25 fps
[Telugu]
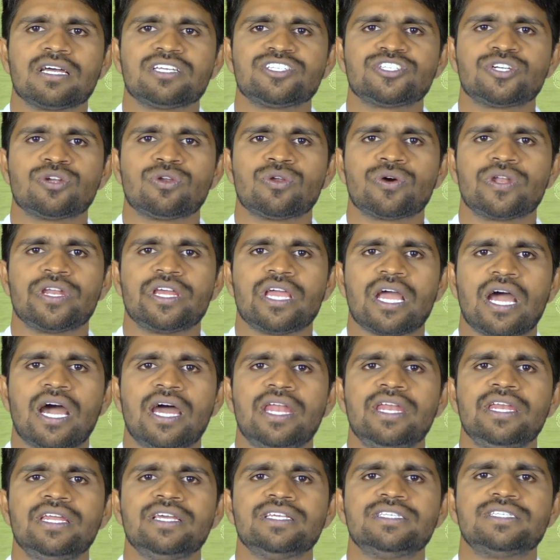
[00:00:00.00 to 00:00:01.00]
రాష్ట్రంలోని
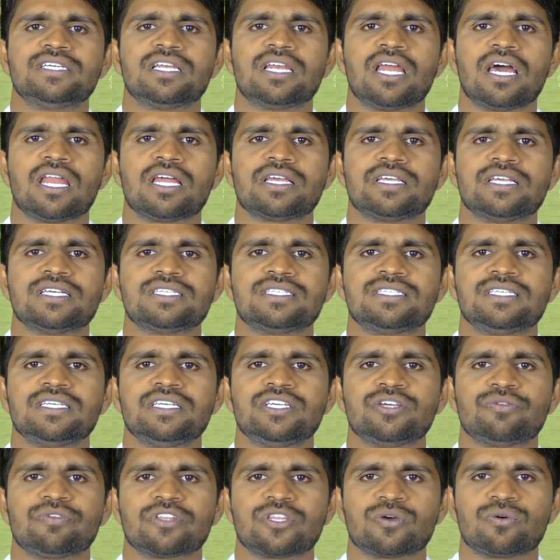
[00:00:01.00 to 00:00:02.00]
అన్ని జిల్లాల ఎస్సీ
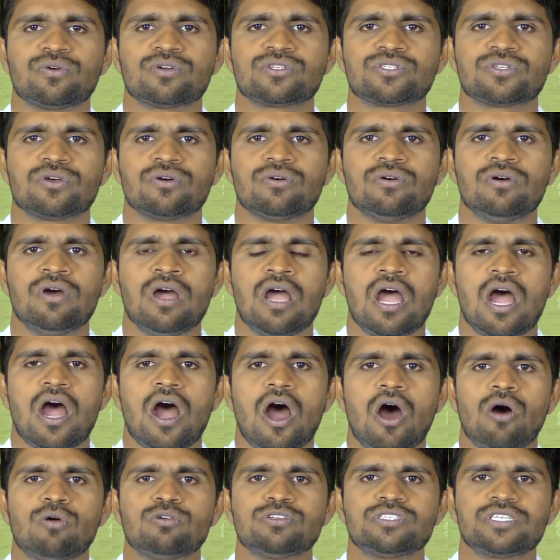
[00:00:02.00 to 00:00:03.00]
యువత కోసం
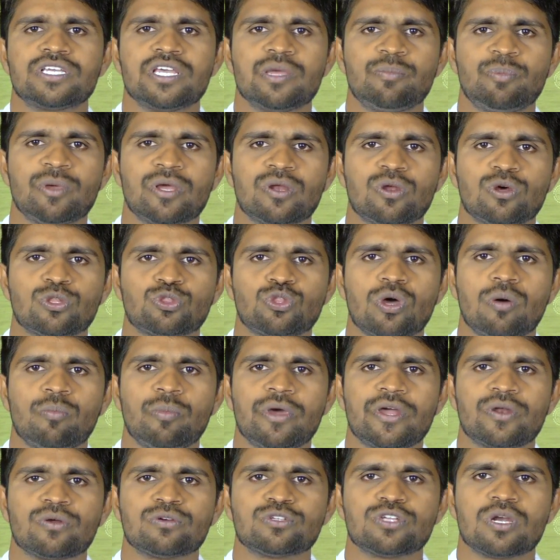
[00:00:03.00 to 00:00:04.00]
హౌస్ కీపింగ్లో
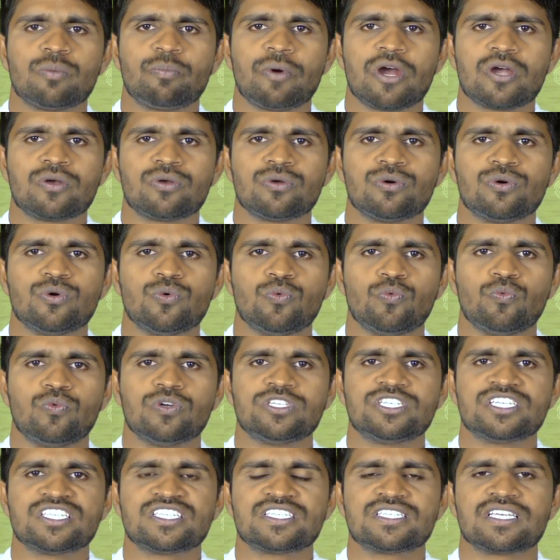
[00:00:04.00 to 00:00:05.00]
తొంభై రోజుల పాటు
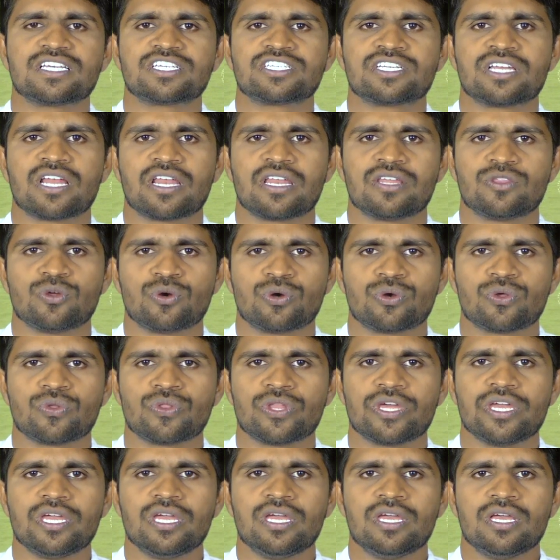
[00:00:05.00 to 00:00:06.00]
ఉచిత శిక్షణ అనేది
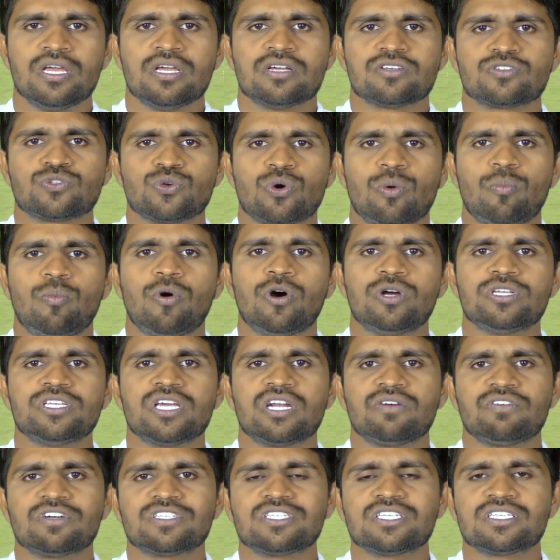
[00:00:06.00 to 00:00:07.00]
ఉంటుంది సో
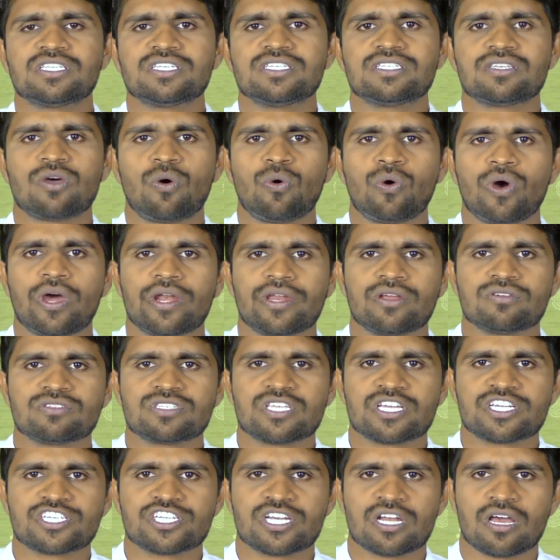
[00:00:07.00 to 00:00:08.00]
భోజన వసతి సౌకర్యం
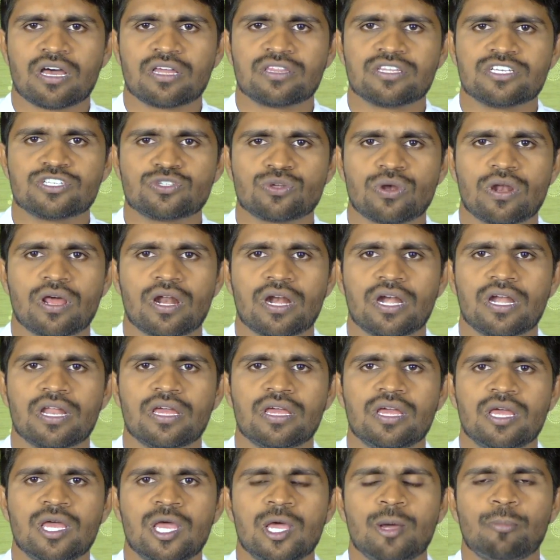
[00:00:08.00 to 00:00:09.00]
శిక్షణ
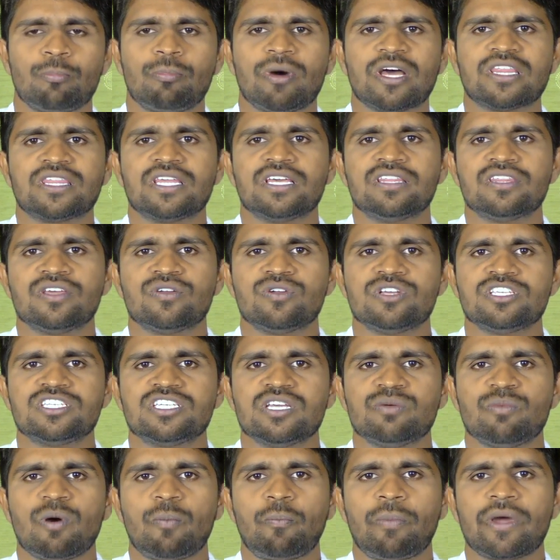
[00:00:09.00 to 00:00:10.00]
అందిస్తున్నారండి పద్దెనిమిది
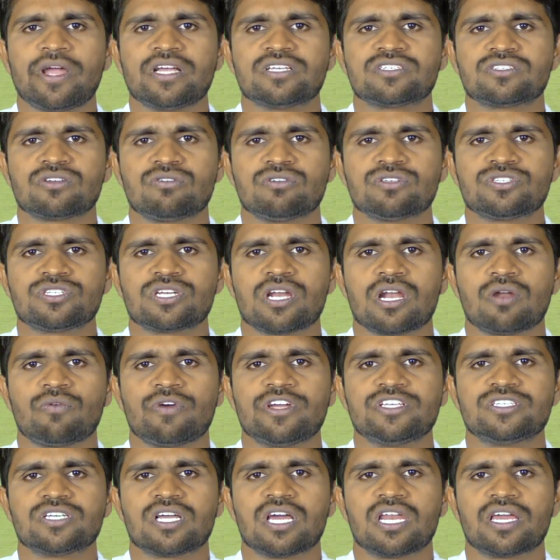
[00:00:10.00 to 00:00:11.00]
నుంచి ముప్పై సంవత్సరాల
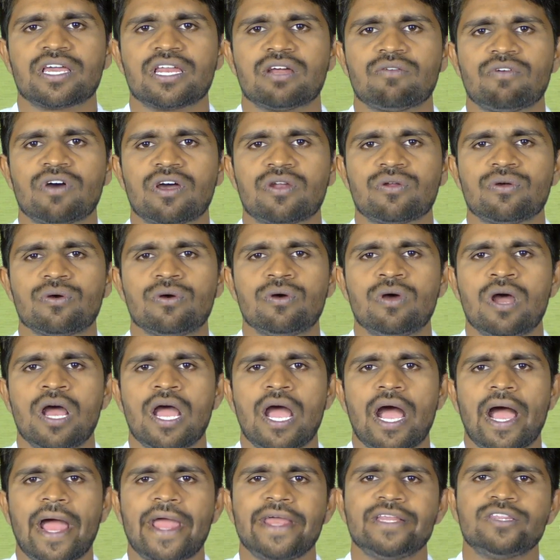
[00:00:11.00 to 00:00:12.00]
వయసు కలిగిన వారు
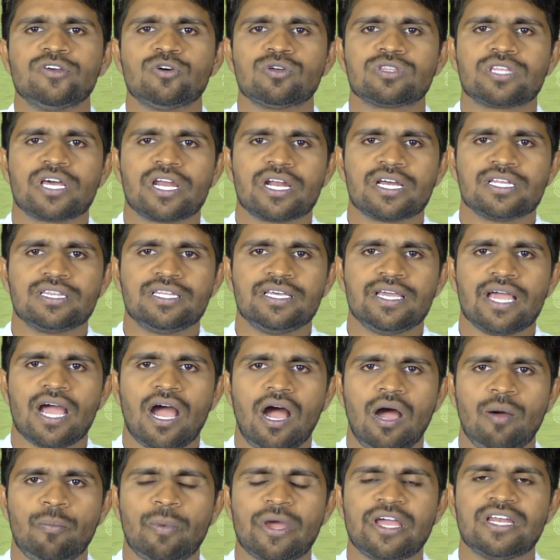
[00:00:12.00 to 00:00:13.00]
ఐదవ తరగతి
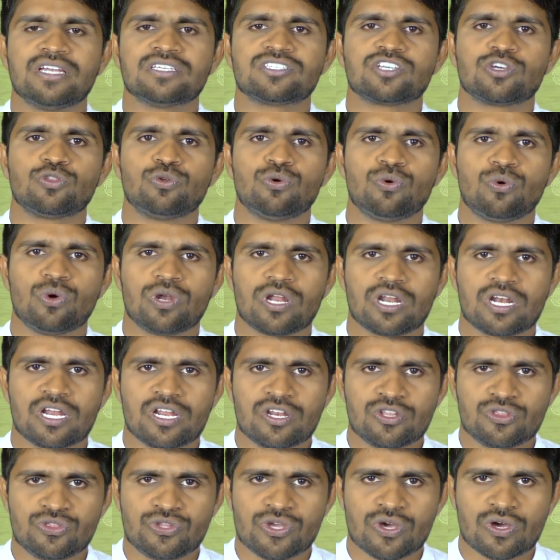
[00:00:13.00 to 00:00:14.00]
ఆ పైన చదువుకున్న
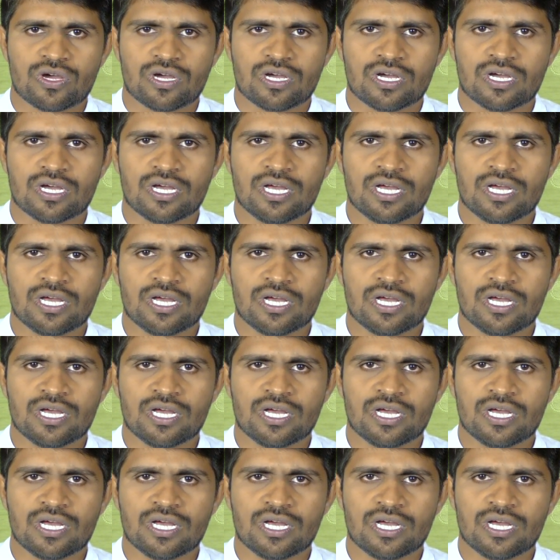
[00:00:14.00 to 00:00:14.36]
నిరుద్యోగ